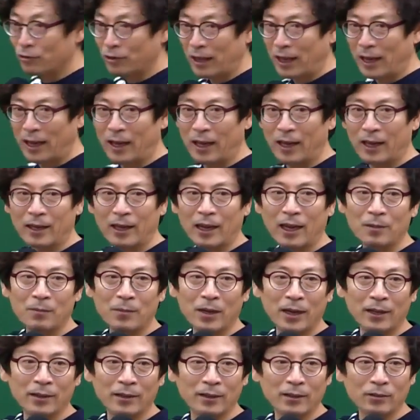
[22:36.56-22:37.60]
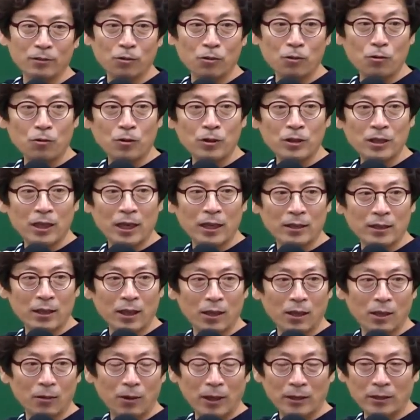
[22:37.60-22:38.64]
중에 하나만
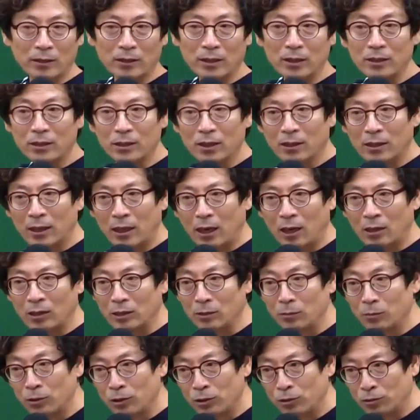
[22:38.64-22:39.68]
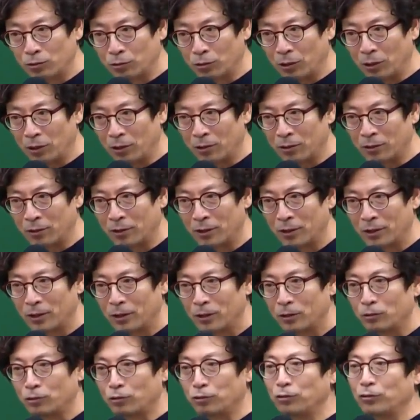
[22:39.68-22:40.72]
소유권자한테 와서 신청을 하라 의무를
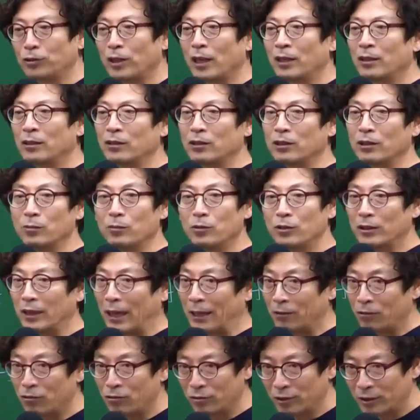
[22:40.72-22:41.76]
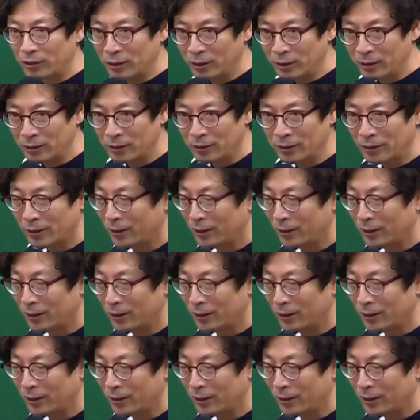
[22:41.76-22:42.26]
두어요두 개는 의무를 안 두거든.